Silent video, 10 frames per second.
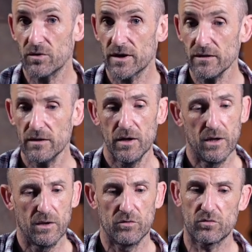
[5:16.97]
Ok
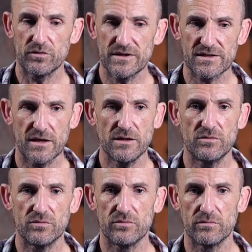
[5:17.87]
Donc on essaye
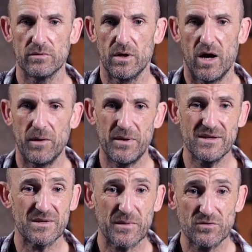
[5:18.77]
de. Un
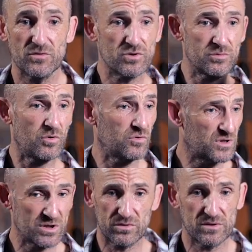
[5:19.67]
bend, c'est pas juste je
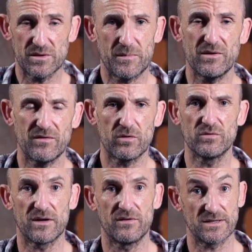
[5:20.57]
monte et je sais pas vers
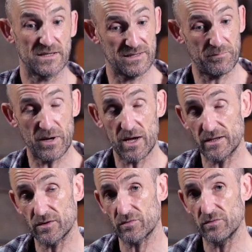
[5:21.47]
où ça va, c'est que ça part
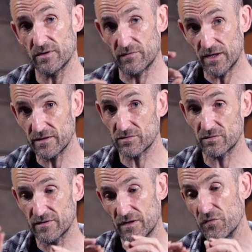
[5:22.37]
d'un truc, ça va à un
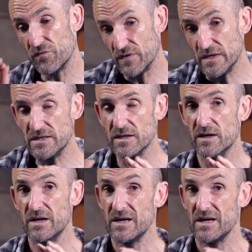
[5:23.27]
truc, ça le vise.